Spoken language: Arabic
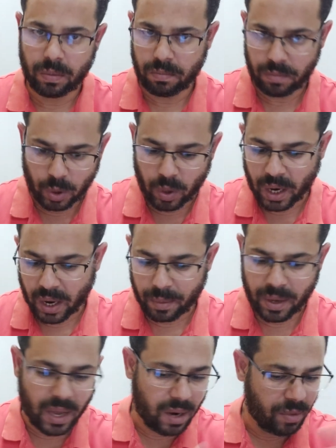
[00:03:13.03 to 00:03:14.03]
باللغه
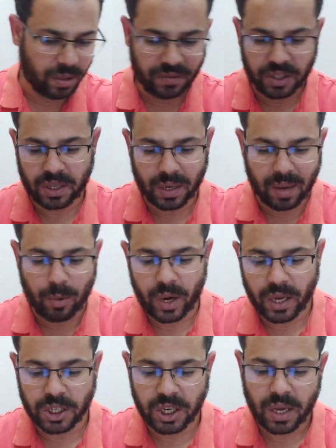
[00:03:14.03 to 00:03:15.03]
العربيه انا ما ضفتش ترجمه
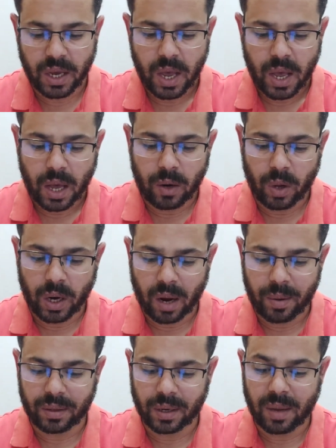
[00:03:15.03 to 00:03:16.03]
ولا اي شيء اللغه
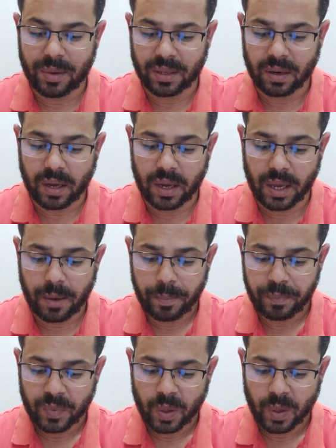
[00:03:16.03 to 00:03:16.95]
العربيه ترجمه تلقائيه